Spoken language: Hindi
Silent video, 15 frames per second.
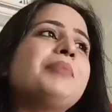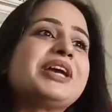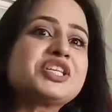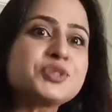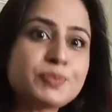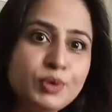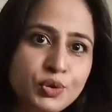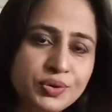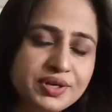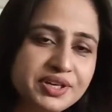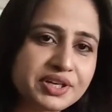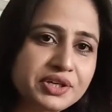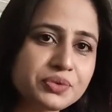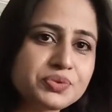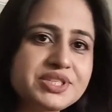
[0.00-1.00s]
मैं एक्सप्लोर
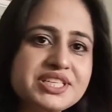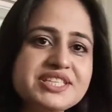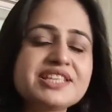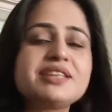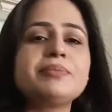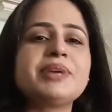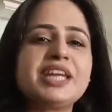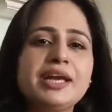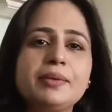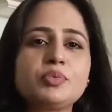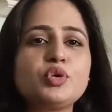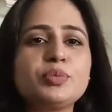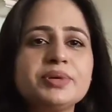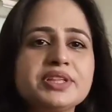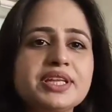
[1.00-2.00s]
कर रही हूँ जैसे कि मैंने
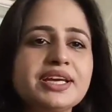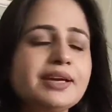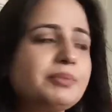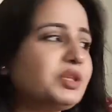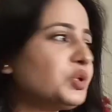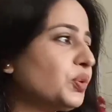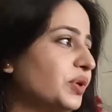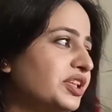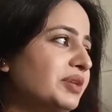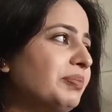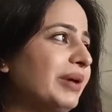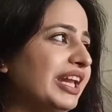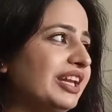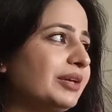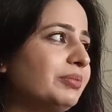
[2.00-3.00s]
आपको बताया अभी थोड़े
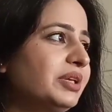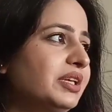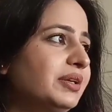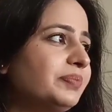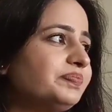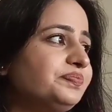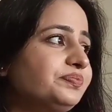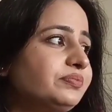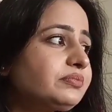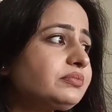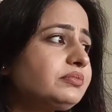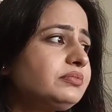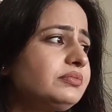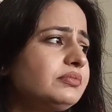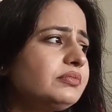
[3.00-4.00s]
दिन पहले भी
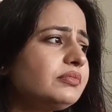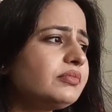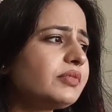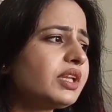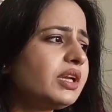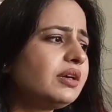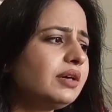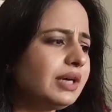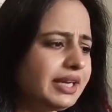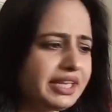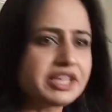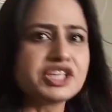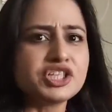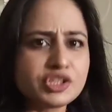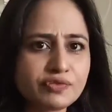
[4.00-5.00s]

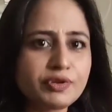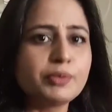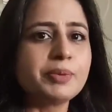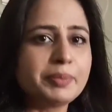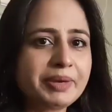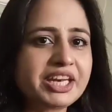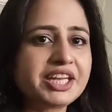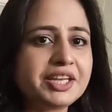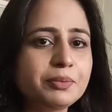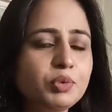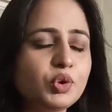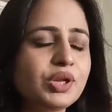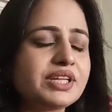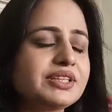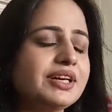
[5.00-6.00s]
एक इंटरव्यू में मैंने ये
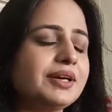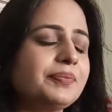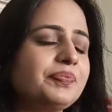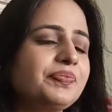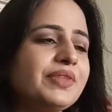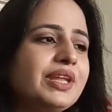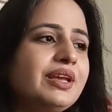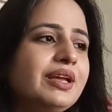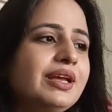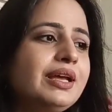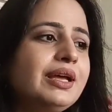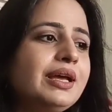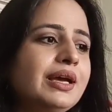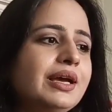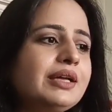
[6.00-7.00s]
बोला था
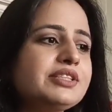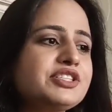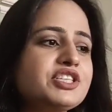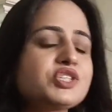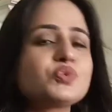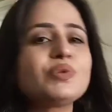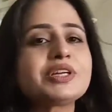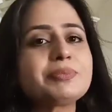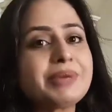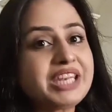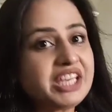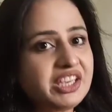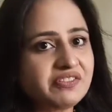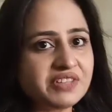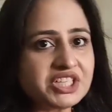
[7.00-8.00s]
जिस वक्त
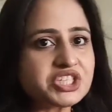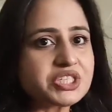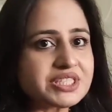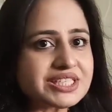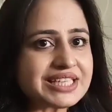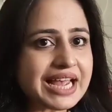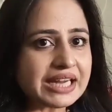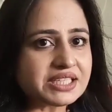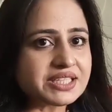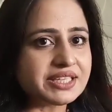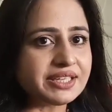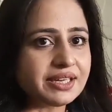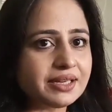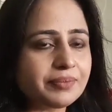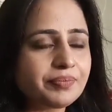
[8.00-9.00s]
मैंने एविएशन
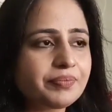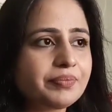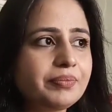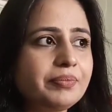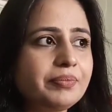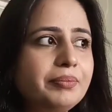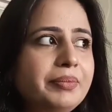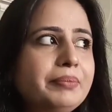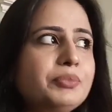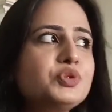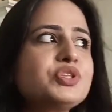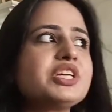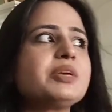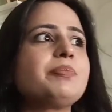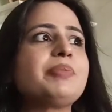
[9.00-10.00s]
स्टार्ट किया
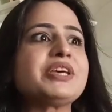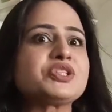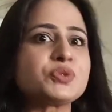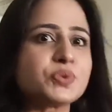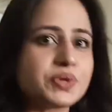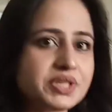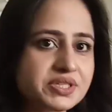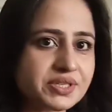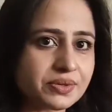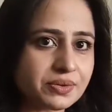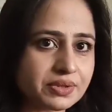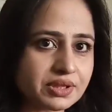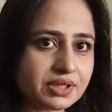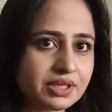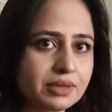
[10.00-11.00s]
मुझे पैसों की
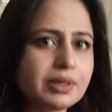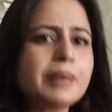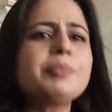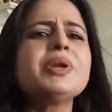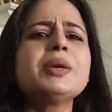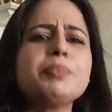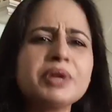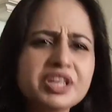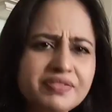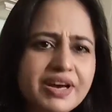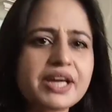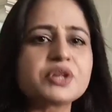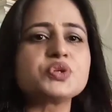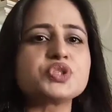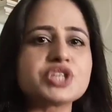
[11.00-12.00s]
ज़रूरत थी अपने
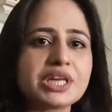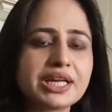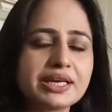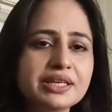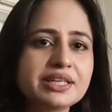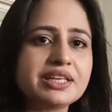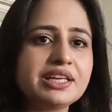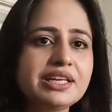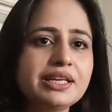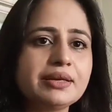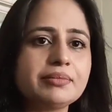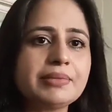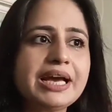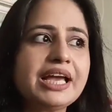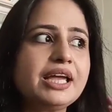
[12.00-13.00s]
परिवार को चलाने के
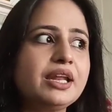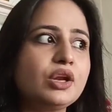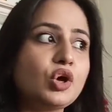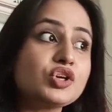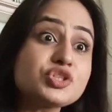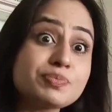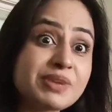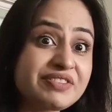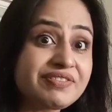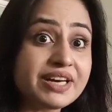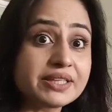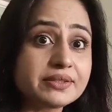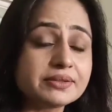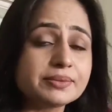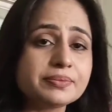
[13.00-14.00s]
लिए आई लॉस्ट माई
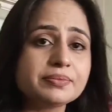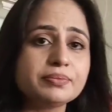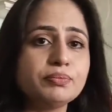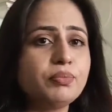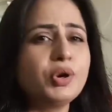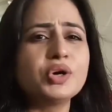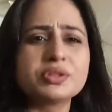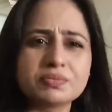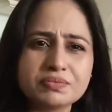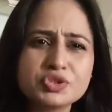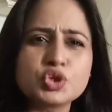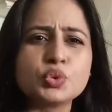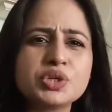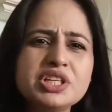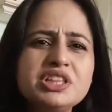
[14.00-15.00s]
फादर बहुत
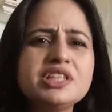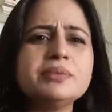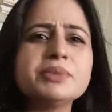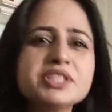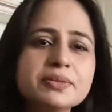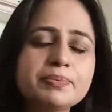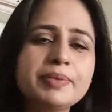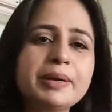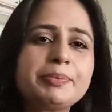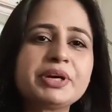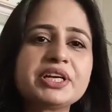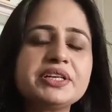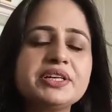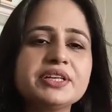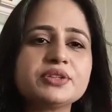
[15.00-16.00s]
छोटी थी मैं जब
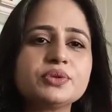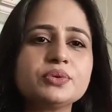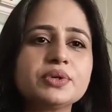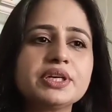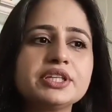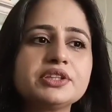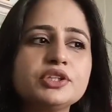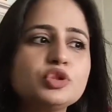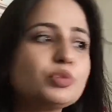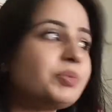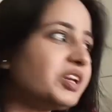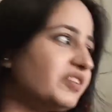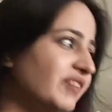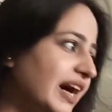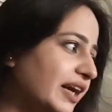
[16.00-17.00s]
पापा की डेथ हो गई थी
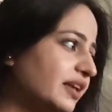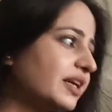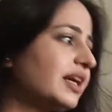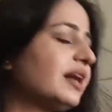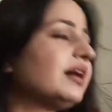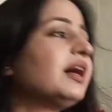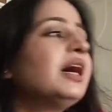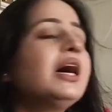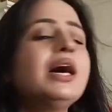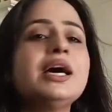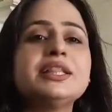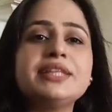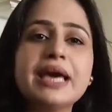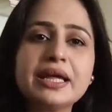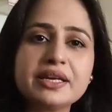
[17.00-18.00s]
तो परिवार का
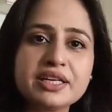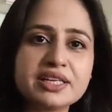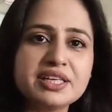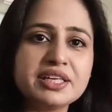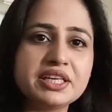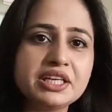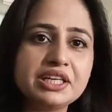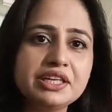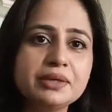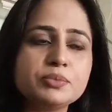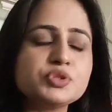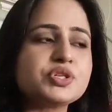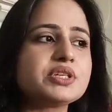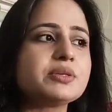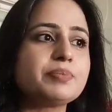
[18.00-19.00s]
ध्यान रखने के
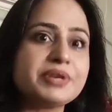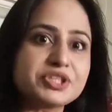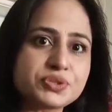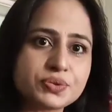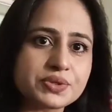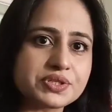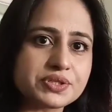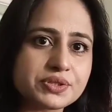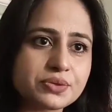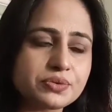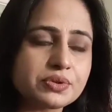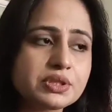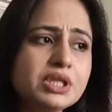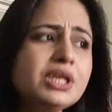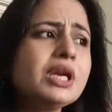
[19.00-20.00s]
लिए मुझे पैसों की
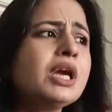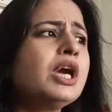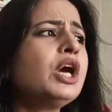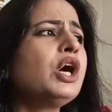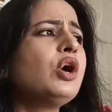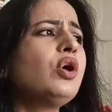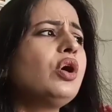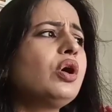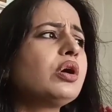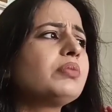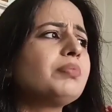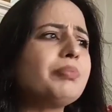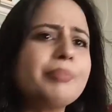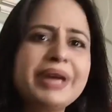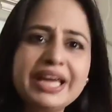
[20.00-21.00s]
ज़रूरत थी
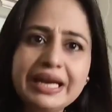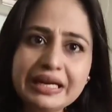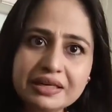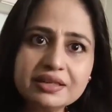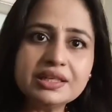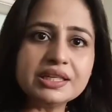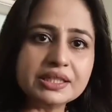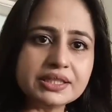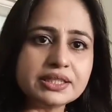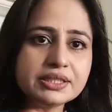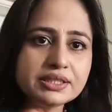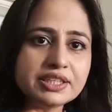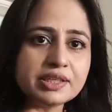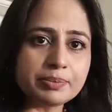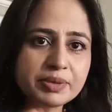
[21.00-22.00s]
और मैं एल्डर
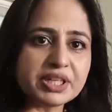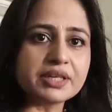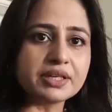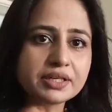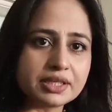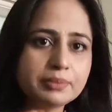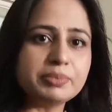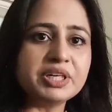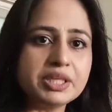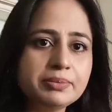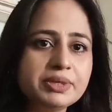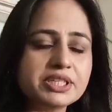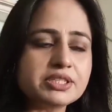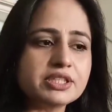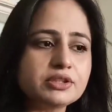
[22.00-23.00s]
लड़की थी अपने घर की
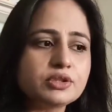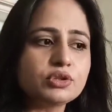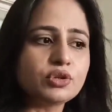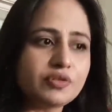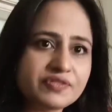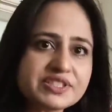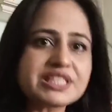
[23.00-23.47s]
बड़ी बेटी थी तो